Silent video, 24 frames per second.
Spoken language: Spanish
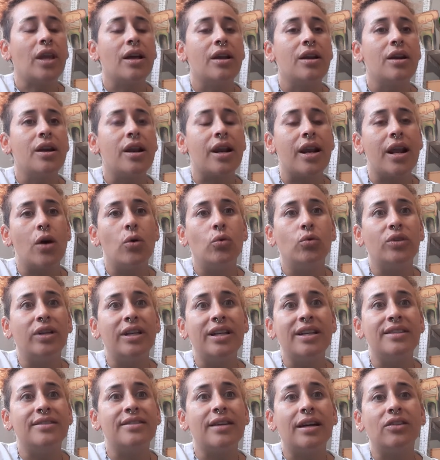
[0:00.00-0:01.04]

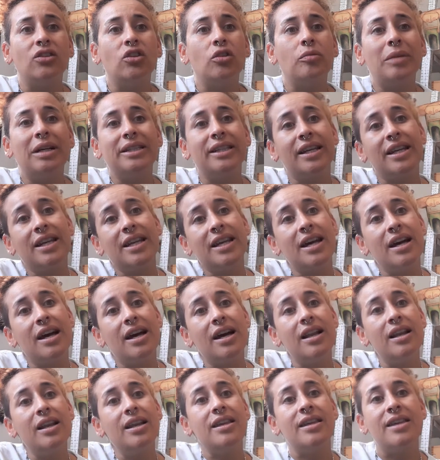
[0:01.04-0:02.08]
reutilizando
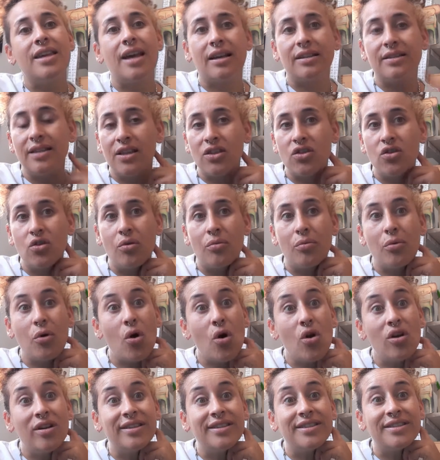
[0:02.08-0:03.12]
material y haciendo
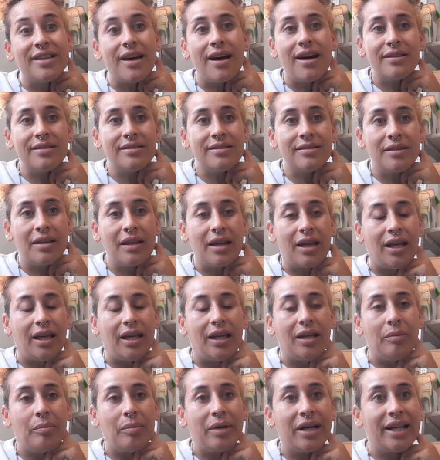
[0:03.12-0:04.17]
bolsas
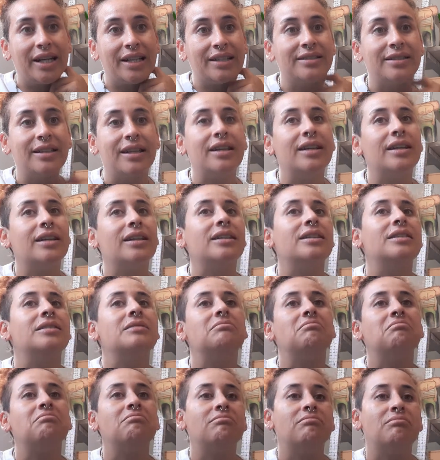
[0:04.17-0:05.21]
eh, para hacer eh,